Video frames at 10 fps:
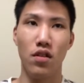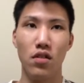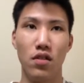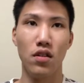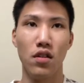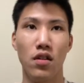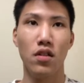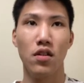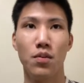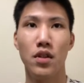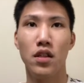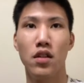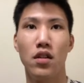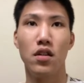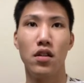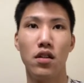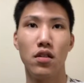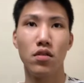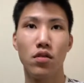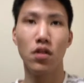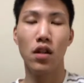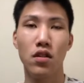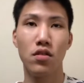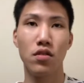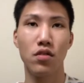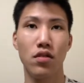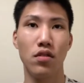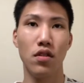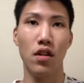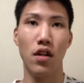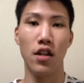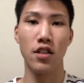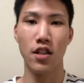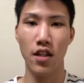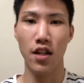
なんでまあとりあえず明日ね、